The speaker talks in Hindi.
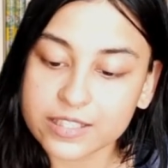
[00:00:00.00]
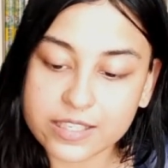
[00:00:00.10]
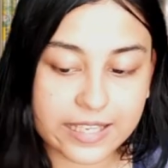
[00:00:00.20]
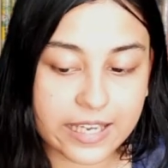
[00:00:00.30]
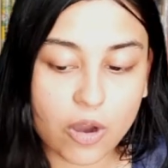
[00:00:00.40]

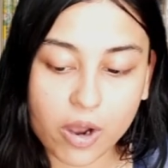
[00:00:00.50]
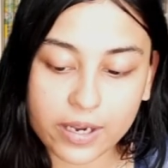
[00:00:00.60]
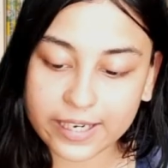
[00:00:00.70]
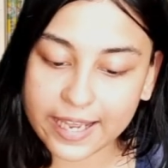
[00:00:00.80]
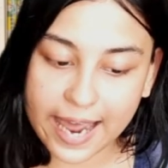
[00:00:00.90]
जिसकी ऑल
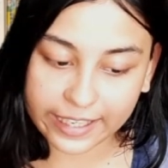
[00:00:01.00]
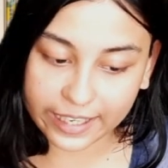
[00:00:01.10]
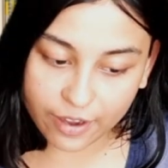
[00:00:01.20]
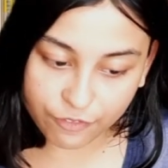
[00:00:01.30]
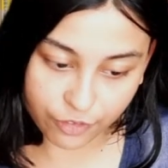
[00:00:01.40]
इंडिया
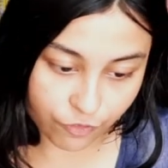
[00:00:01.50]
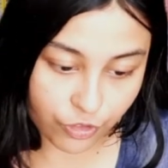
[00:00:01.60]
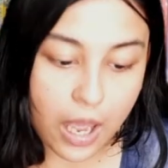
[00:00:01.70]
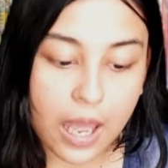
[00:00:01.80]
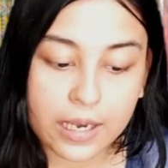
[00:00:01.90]
रैंकिंग है
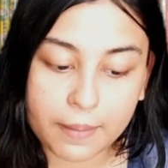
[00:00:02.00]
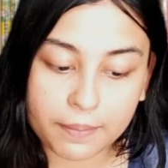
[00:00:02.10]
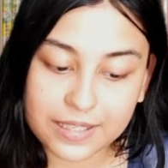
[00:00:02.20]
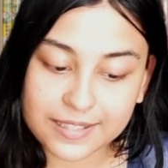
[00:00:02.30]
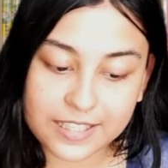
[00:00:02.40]
फिफ्थ
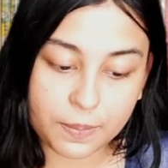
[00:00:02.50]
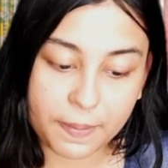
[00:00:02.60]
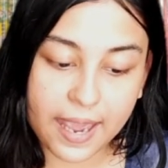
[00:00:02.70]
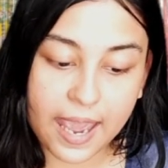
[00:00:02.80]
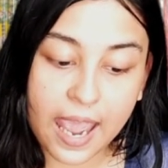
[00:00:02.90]
नंबर सिक्स
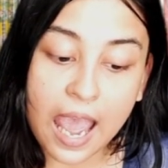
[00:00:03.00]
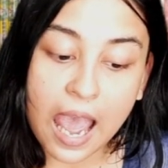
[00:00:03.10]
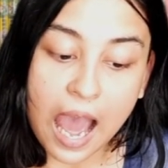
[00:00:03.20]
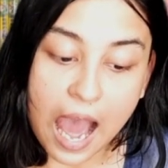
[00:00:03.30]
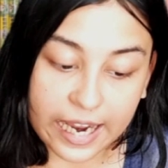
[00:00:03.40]
पे है
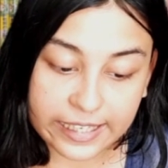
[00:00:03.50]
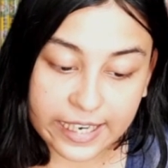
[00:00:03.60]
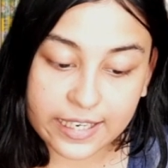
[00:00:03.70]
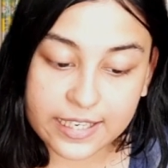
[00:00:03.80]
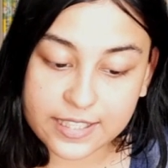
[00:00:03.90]

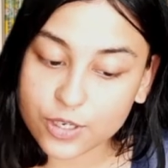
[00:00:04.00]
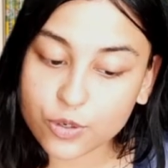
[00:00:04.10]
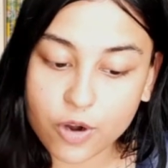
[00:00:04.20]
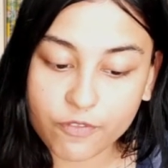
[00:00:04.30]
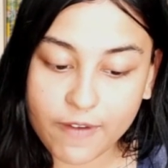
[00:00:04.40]
इंडियन
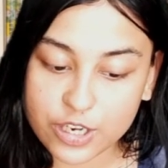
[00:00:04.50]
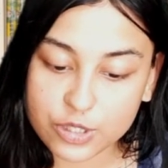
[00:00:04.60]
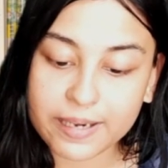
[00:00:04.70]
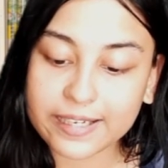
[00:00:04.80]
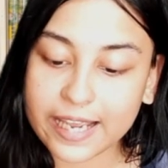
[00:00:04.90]
इंस्टीट्यूट ऑफ
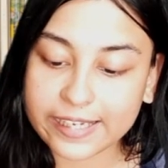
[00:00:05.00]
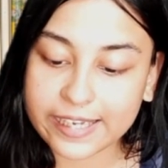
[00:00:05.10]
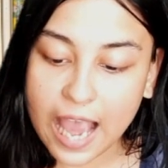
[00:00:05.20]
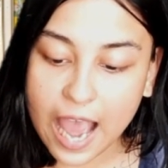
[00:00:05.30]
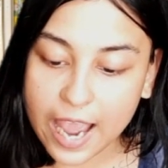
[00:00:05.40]
मैनेजमेंट यानी
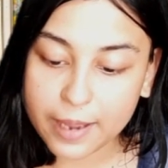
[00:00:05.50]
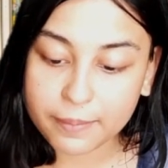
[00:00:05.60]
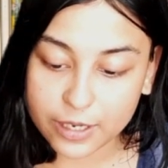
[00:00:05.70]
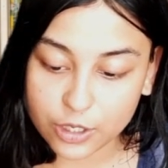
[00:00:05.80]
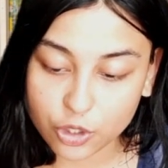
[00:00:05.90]
कि आई
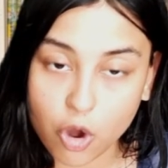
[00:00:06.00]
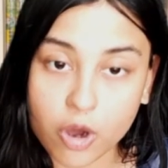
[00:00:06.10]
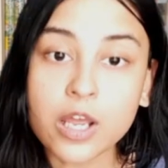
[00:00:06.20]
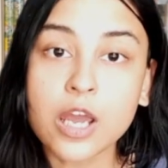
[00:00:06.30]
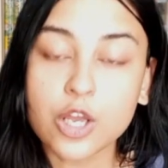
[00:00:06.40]

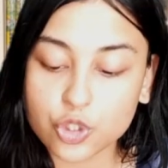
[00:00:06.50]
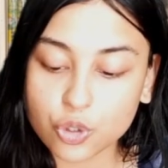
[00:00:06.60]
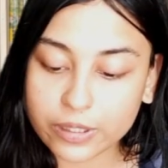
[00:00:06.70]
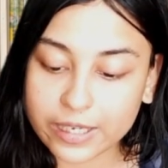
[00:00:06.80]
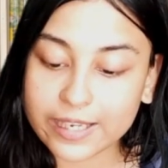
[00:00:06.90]
इंदौर
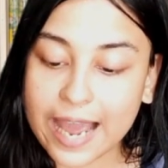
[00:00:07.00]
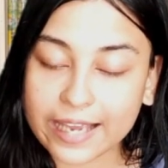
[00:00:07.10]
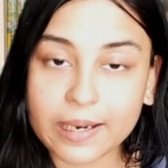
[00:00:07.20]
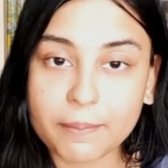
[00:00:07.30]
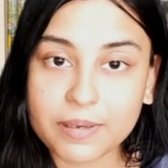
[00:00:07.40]
जो कि
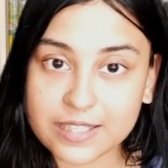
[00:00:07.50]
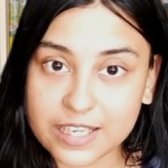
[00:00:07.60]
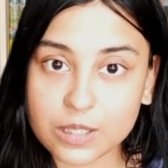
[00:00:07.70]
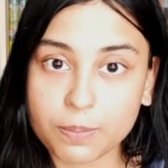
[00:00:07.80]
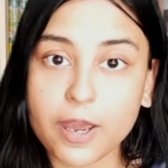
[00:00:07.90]
रैंक नंबर
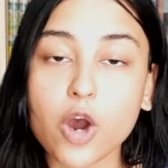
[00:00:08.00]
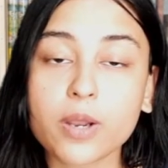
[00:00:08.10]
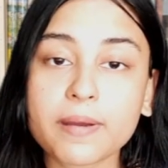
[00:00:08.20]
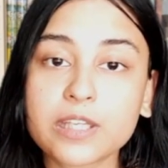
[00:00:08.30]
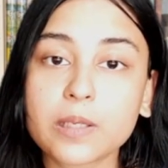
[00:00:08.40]
सिक्स पे है
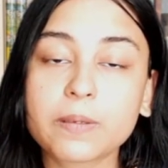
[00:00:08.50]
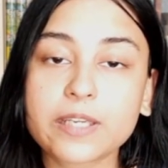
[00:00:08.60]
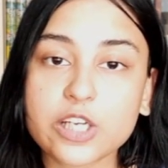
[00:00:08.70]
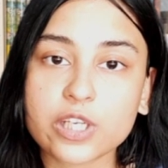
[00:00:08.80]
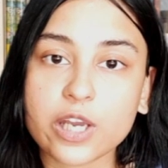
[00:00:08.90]
और मध्य
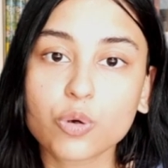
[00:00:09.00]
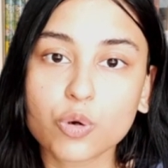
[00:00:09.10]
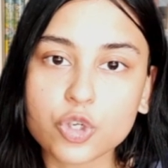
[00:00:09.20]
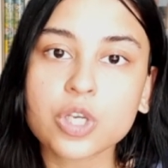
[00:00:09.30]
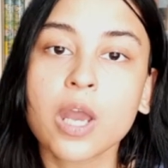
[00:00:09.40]
प्रदेश के
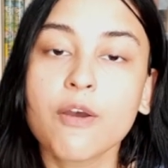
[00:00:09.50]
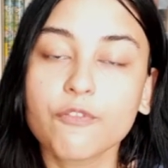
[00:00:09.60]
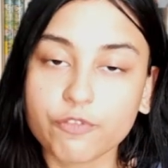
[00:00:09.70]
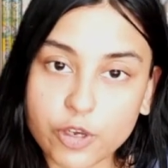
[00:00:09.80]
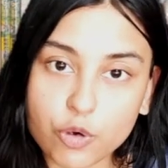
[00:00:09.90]
कुछ
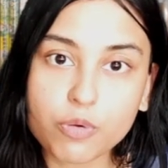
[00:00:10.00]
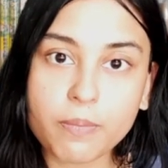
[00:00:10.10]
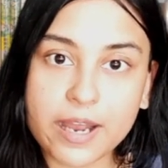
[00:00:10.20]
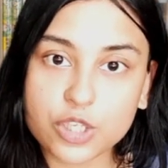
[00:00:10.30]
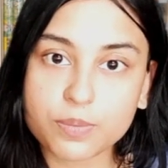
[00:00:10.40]
फ्यू
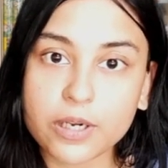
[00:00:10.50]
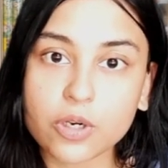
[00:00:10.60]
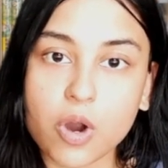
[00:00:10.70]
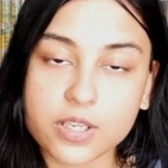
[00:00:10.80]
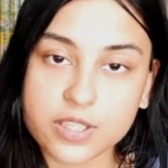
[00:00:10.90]
मैनेजमेंट
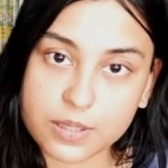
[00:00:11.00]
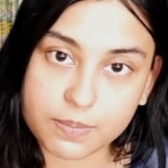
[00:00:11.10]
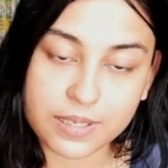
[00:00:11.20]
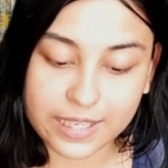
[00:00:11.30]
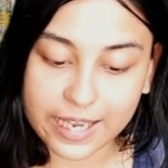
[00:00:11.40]
कॉलेजेस
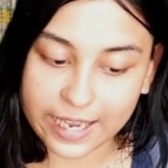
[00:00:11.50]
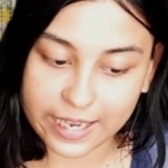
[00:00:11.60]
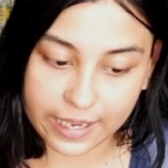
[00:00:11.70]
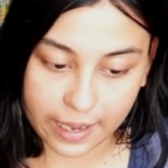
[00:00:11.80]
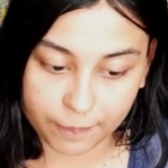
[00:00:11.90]
में से
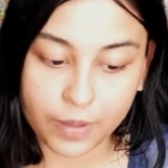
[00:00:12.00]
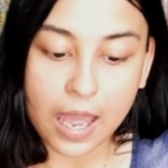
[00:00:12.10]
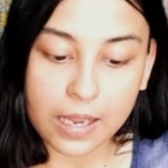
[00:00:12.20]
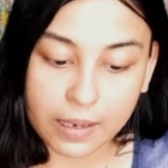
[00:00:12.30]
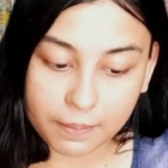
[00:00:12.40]
एक है
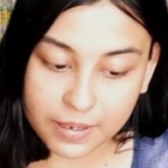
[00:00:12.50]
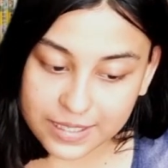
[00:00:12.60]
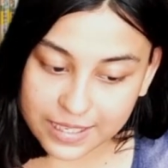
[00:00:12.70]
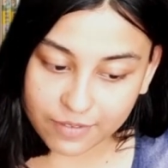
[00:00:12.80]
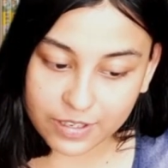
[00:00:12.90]
नंबर
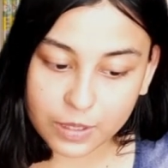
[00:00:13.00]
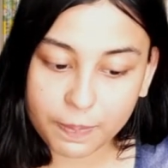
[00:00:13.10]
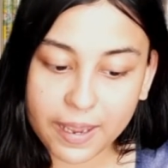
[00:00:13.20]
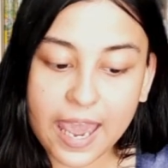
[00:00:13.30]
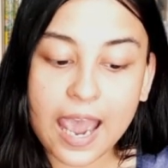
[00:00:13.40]
सेवेंथ
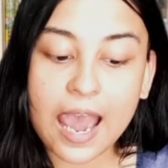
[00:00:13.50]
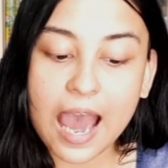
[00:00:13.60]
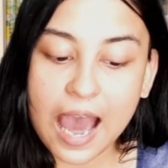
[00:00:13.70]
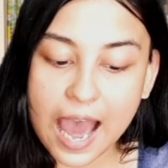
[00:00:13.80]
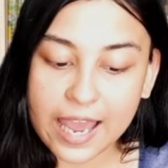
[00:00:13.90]
पे है
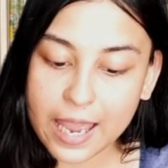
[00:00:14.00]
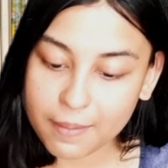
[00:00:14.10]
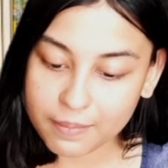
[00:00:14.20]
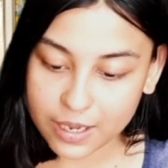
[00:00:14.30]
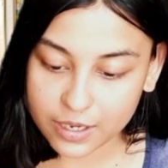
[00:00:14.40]
आई
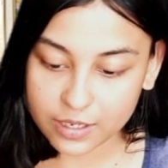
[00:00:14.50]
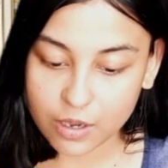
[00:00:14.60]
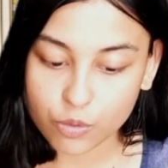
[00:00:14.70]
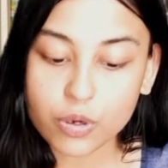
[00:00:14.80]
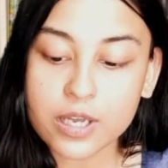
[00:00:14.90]

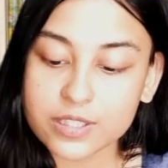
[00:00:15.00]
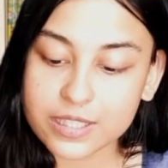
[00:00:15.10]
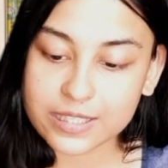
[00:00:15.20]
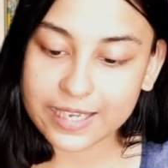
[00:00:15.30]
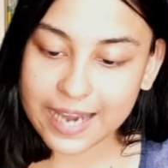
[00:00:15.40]
लखनऊ
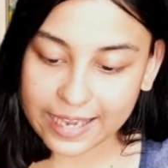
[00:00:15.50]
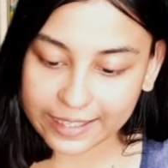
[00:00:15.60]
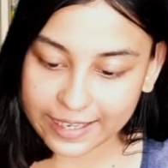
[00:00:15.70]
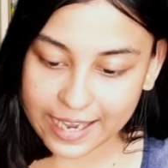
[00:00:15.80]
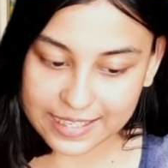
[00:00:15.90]
जिसकी
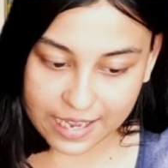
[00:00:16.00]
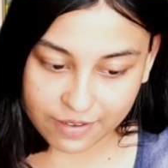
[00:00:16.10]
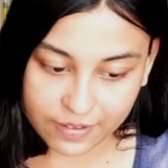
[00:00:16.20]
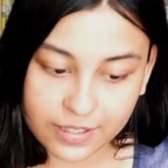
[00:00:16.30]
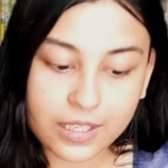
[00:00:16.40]
रैंकिंग है
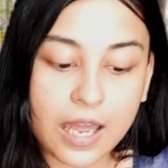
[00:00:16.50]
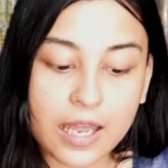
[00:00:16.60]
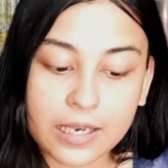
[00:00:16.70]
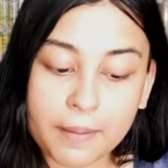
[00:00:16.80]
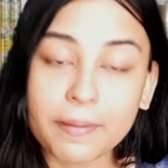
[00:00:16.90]
सेवेंथ
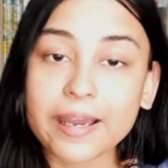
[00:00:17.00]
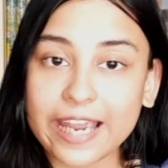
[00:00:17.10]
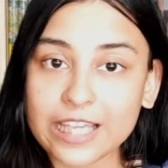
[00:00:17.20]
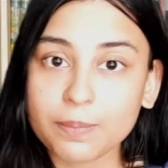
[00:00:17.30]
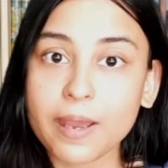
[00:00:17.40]
नंबर
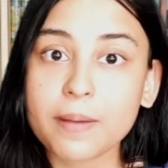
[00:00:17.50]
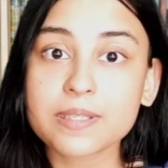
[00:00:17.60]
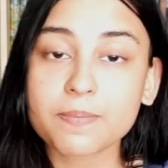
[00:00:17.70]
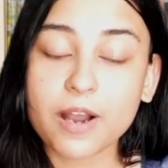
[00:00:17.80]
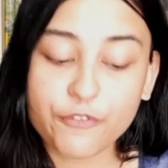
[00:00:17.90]
एट पे हम
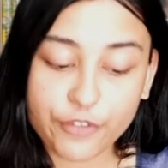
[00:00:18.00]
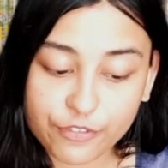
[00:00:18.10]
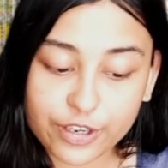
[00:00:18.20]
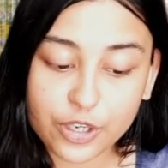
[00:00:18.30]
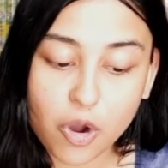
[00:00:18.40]
सबका
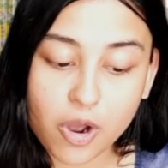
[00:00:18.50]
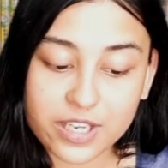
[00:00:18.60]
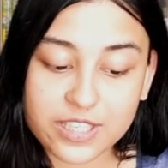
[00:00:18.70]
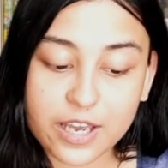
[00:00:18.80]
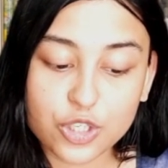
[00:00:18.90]
फेवरेट
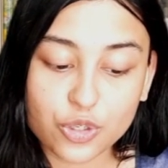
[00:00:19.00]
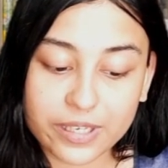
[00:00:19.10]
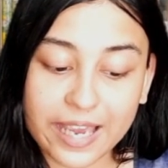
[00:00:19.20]
कॉलेज है जो कि